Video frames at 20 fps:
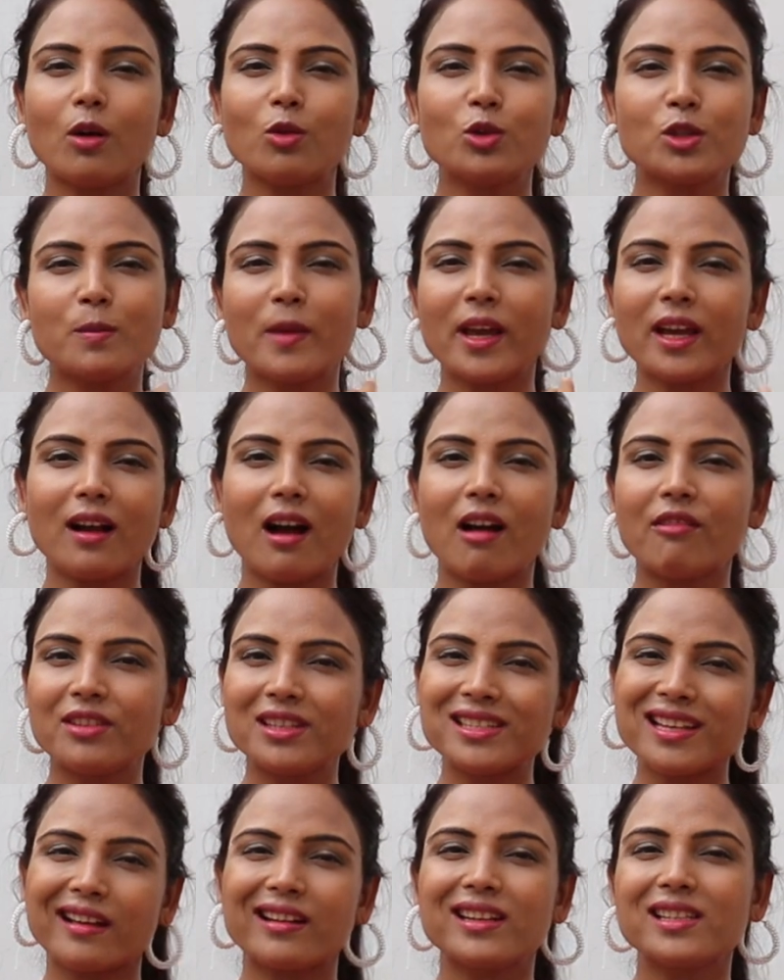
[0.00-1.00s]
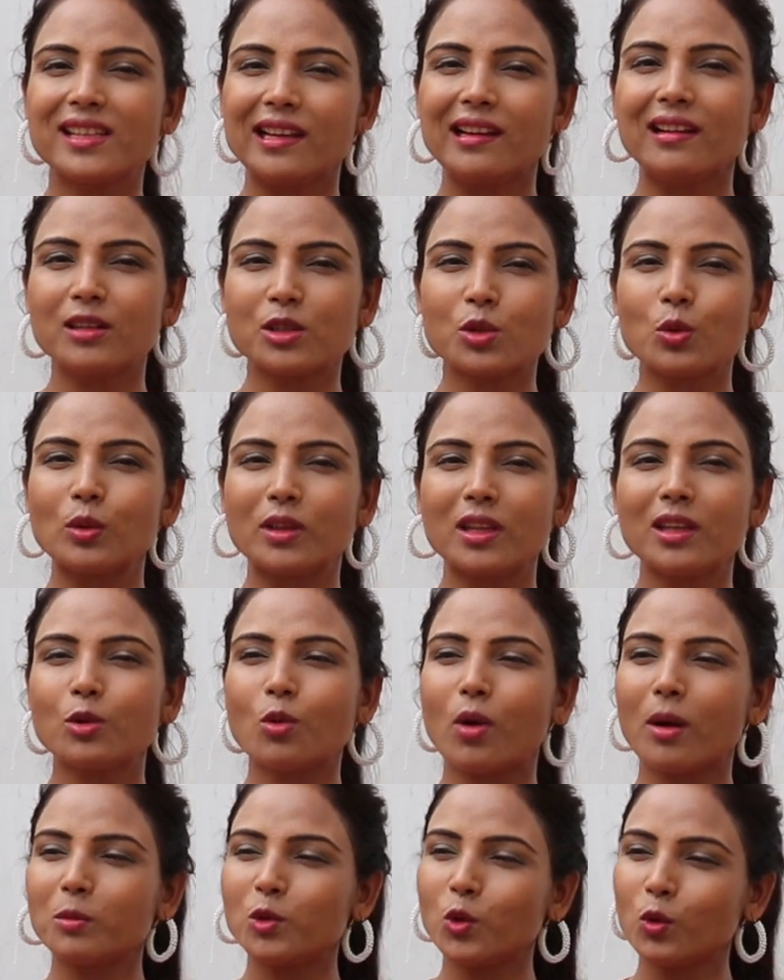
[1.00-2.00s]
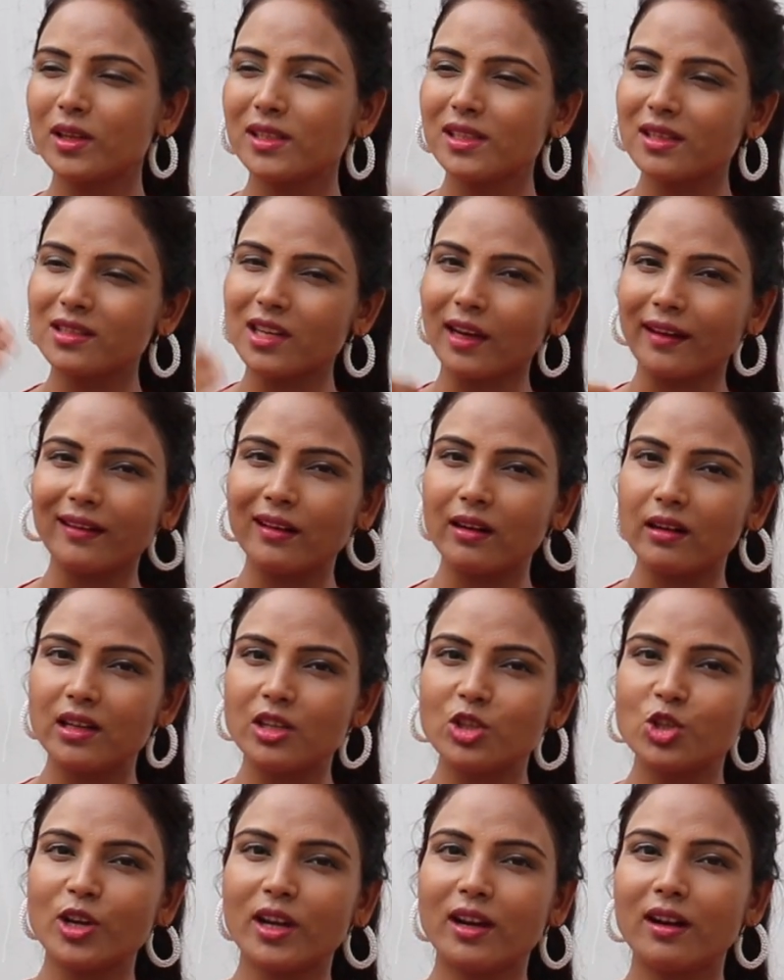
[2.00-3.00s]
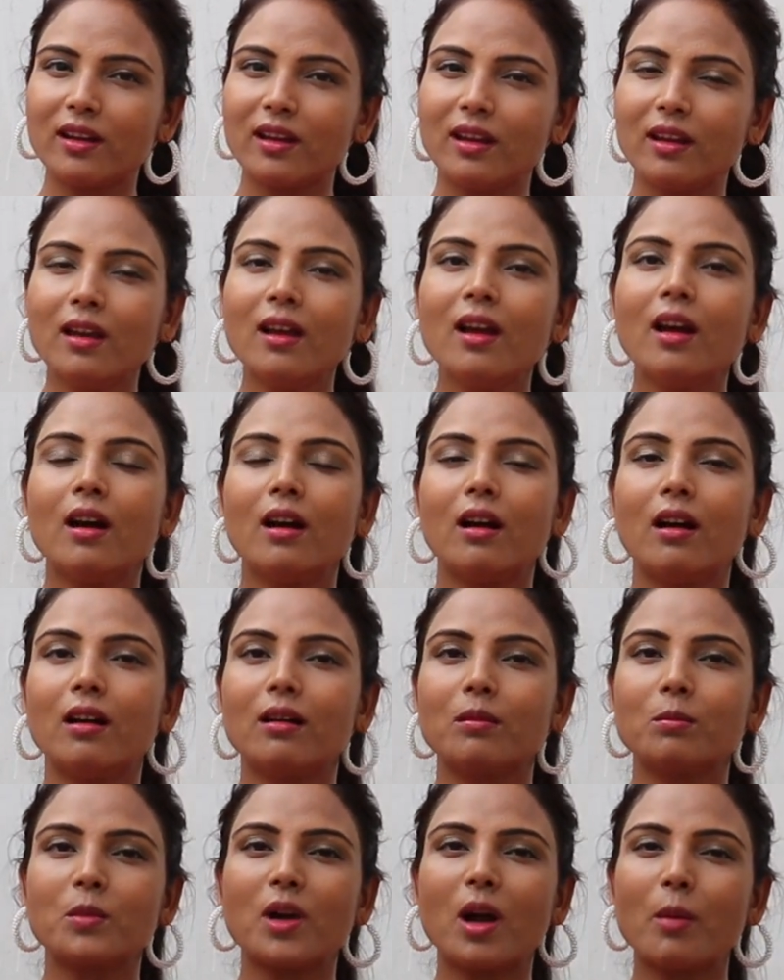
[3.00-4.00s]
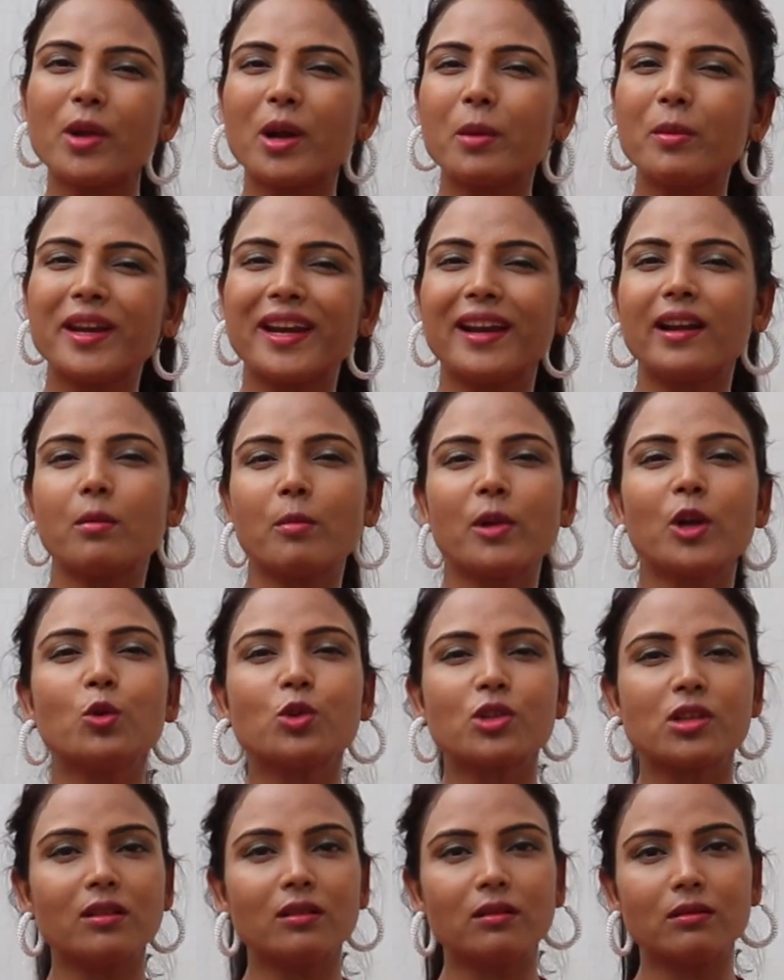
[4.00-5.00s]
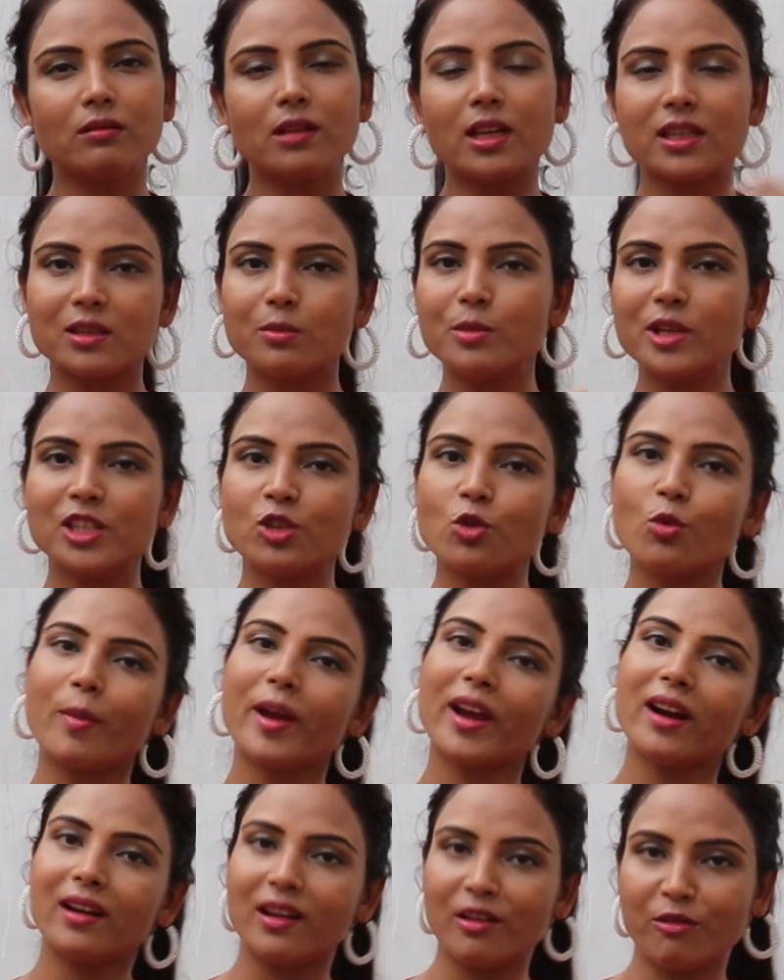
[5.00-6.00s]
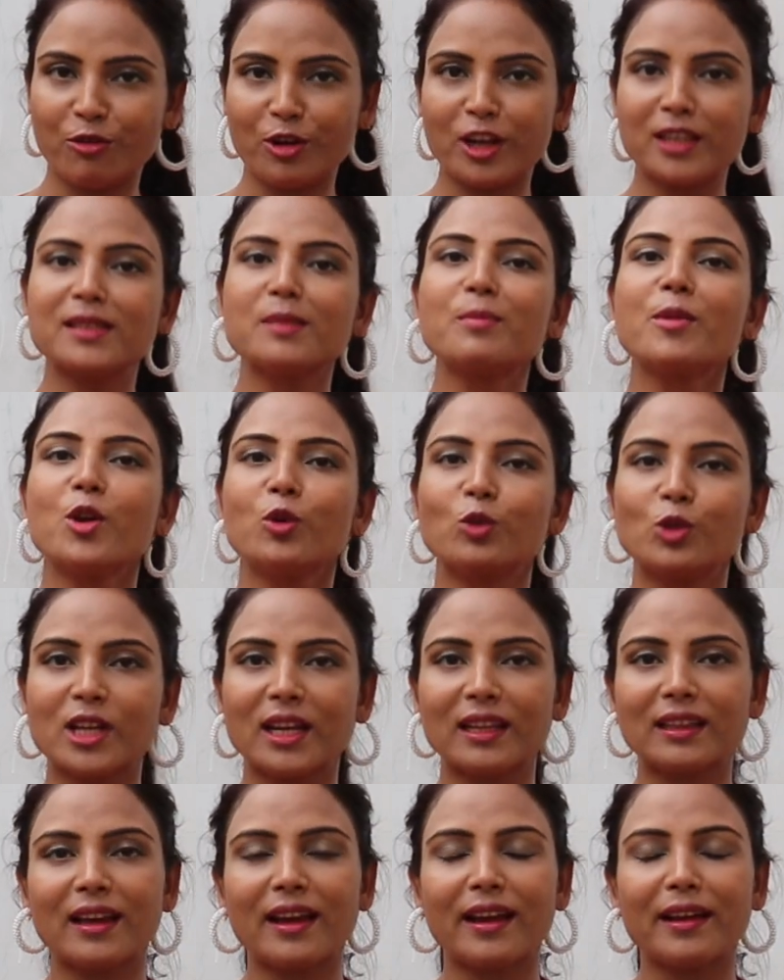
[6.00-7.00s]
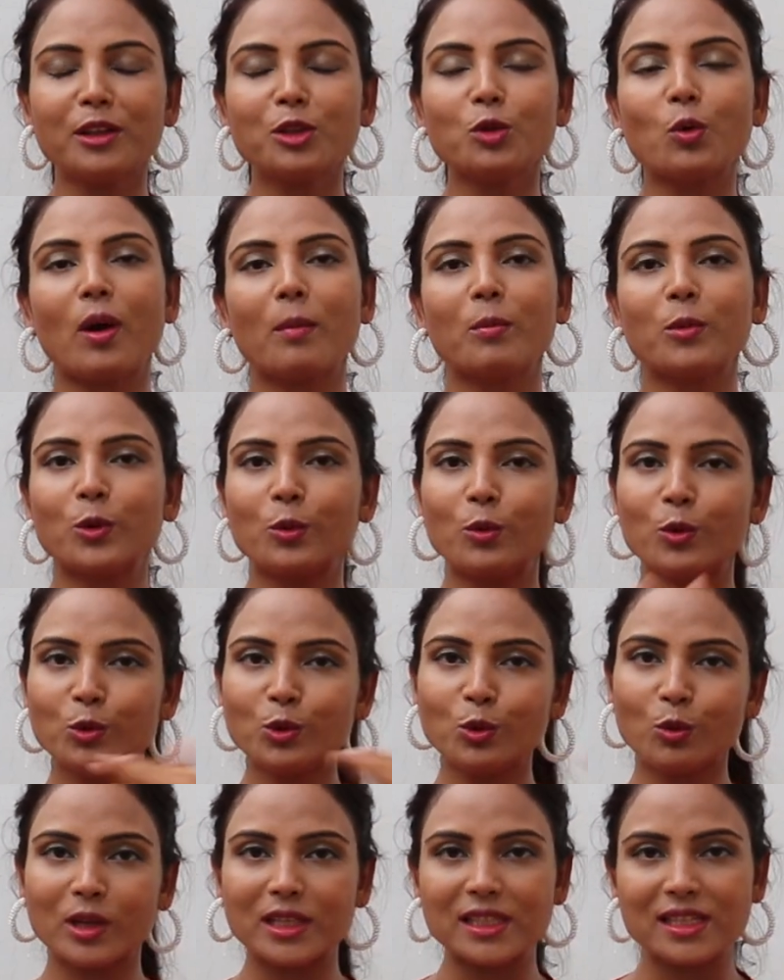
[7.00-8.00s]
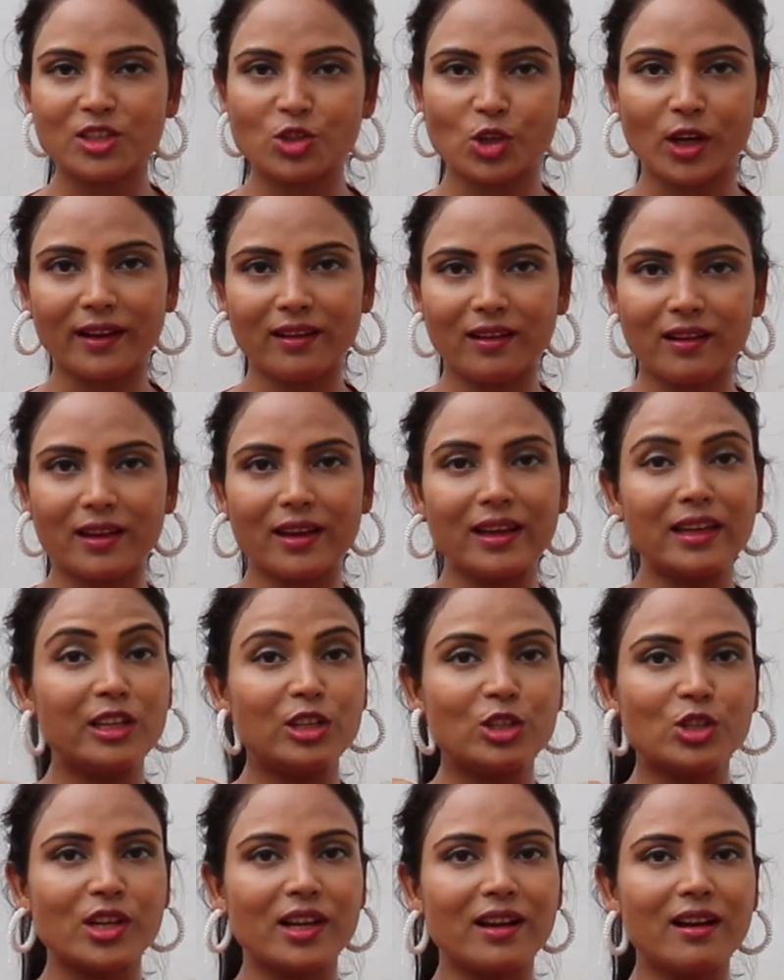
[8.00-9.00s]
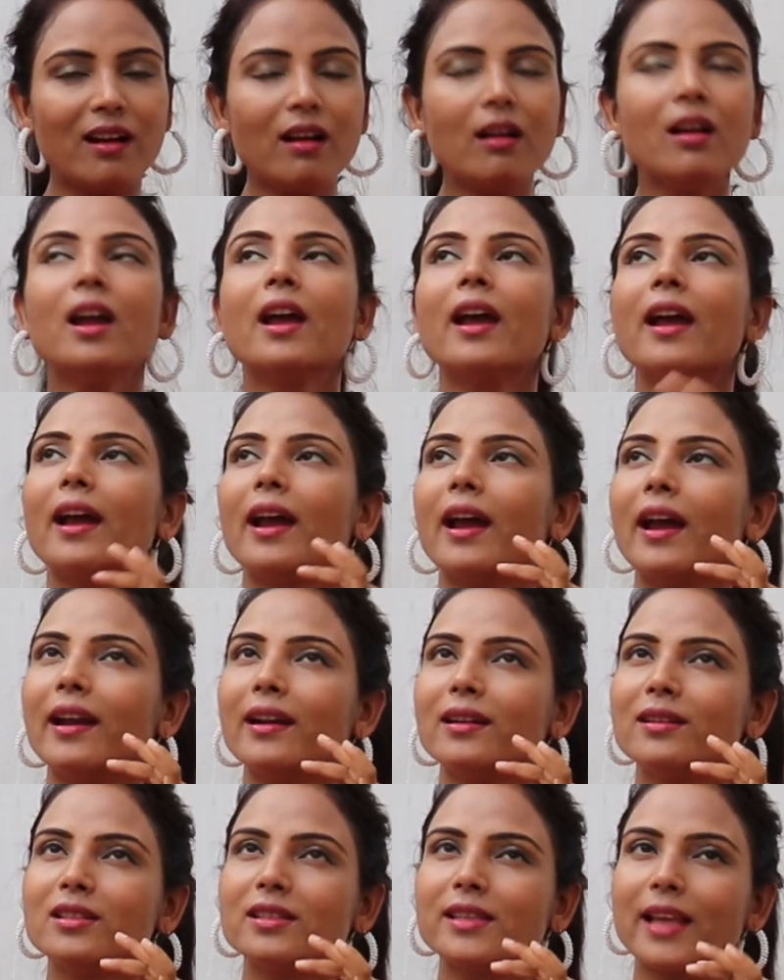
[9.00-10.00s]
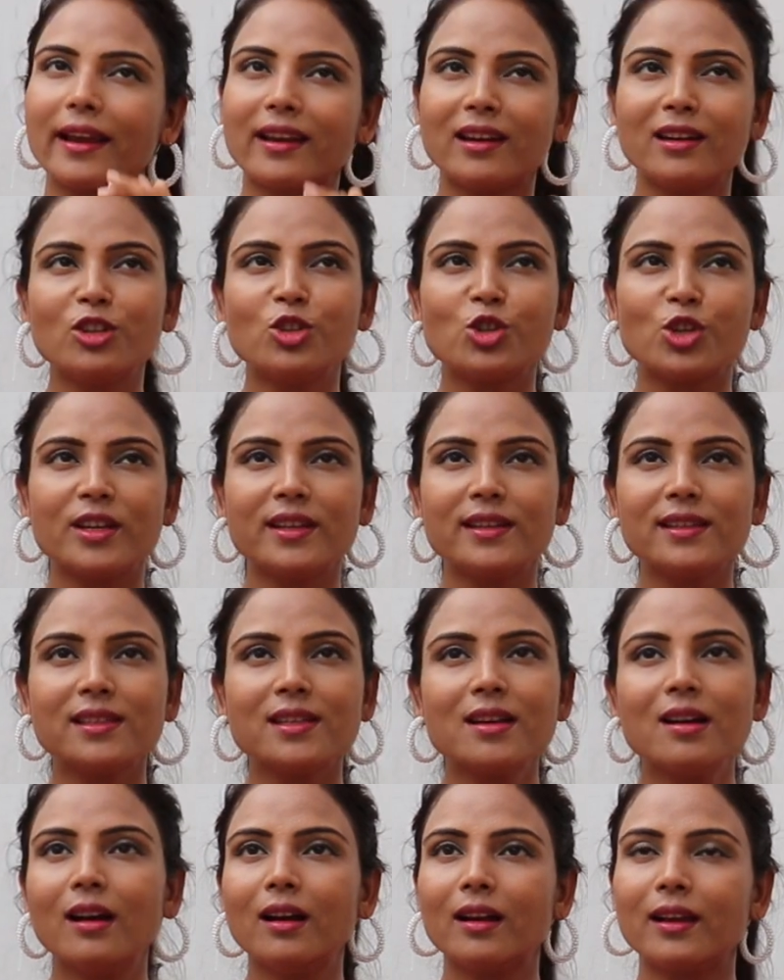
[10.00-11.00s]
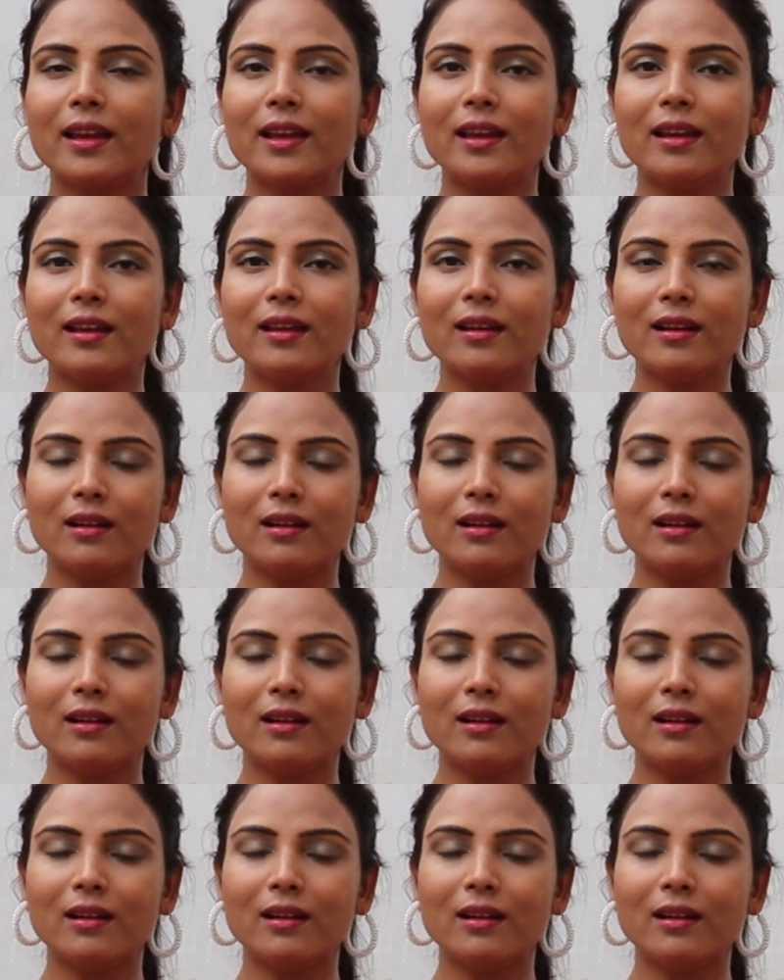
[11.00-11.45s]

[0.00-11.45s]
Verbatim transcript: उसमें काफ़ी सारे सेलर्स होते हैं तो आप थोड़ा सा चेक कर लीजिएगा कि कभी कभी रेट में कुछ दस बीस रुपये का डिफरेंस भी हो जाता है तो आप उनको थोड़ा सा चेक करके लीजिएगा एंड सेकेंड चीज़ कि